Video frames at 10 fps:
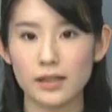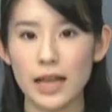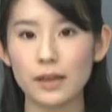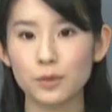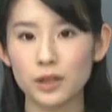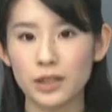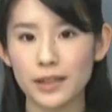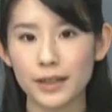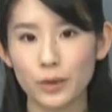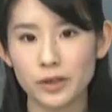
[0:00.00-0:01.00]
債務危
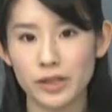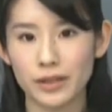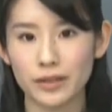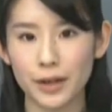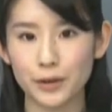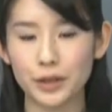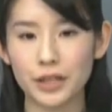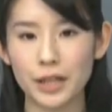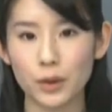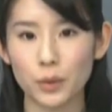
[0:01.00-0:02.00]
機に陥った国
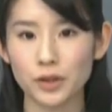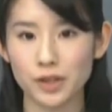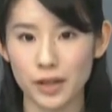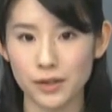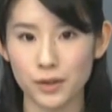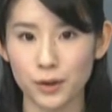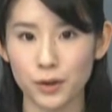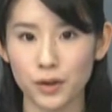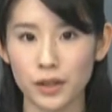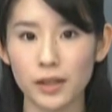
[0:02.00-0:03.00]
などを支援す
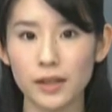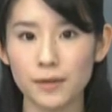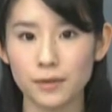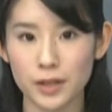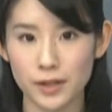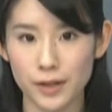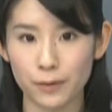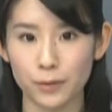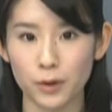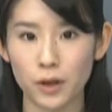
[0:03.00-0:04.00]
る
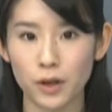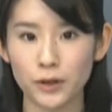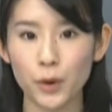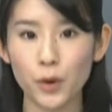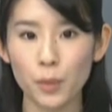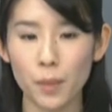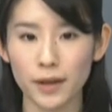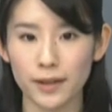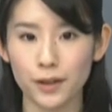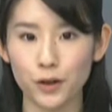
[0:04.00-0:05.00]
EFSF= ヨーロッパ
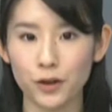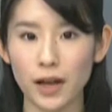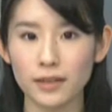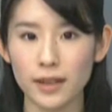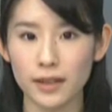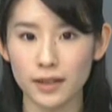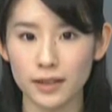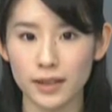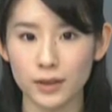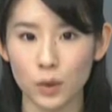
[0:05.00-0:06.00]
金融安定化基
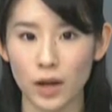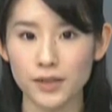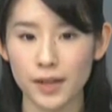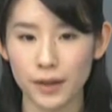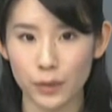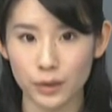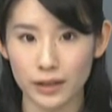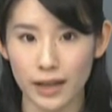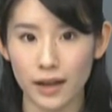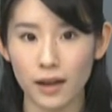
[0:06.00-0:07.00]
金の格下げを受
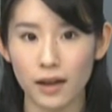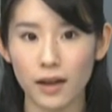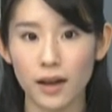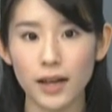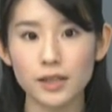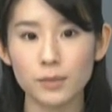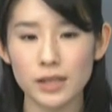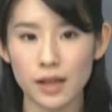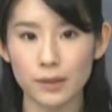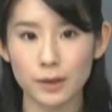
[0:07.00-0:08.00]
けて安住
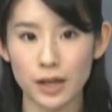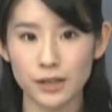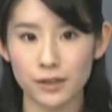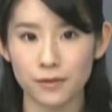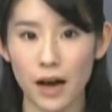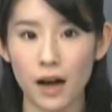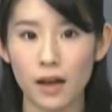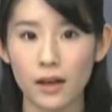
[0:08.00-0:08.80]
財務大臣は